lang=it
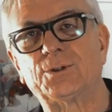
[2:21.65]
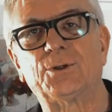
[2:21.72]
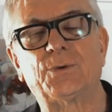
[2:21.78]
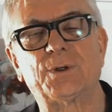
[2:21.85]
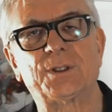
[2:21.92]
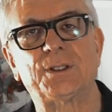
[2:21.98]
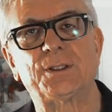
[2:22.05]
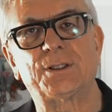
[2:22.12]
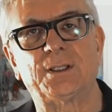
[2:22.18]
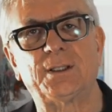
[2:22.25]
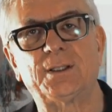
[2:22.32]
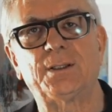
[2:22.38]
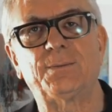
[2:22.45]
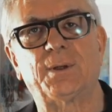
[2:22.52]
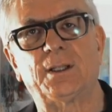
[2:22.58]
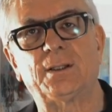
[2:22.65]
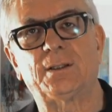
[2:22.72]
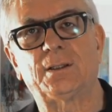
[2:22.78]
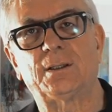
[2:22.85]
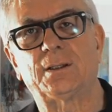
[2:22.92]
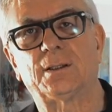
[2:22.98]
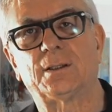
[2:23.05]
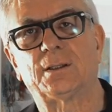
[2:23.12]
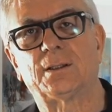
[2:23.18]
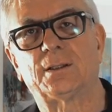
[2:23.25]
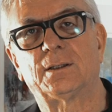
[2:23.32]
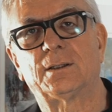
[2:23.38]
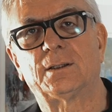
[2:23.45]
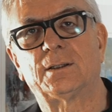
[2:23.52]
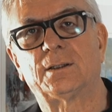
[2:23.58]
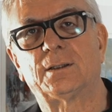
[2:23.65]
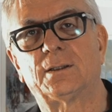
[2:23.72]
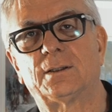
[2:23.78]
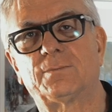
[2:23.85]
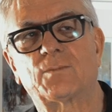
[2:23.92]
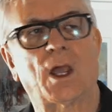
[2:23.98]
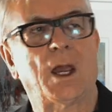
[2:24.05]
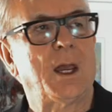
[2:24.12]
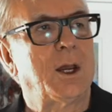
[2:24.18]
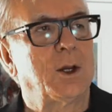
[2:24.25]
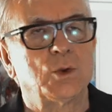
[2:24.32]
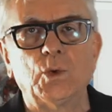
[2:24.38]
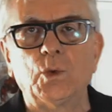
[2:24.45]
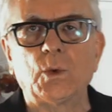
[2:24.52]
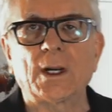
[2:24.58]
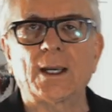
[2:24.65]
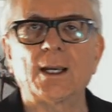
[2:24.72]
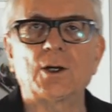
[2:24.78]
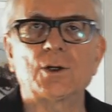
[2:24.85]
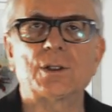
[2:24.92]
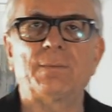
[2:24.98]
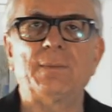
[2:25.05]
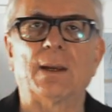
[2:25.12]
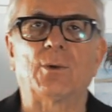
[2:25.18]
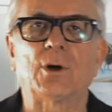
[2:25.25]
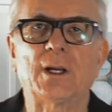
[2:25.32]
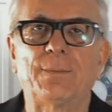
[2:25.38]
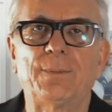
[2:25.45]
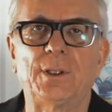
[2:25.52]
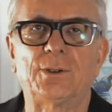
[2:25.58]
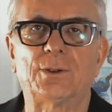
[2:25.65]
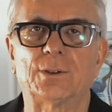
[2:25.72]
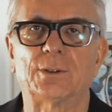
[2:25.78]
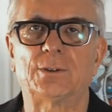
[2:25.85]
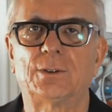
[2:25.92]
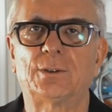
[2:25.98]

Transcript: di questi sentimenti. Dunque che cosa abbiamo capito?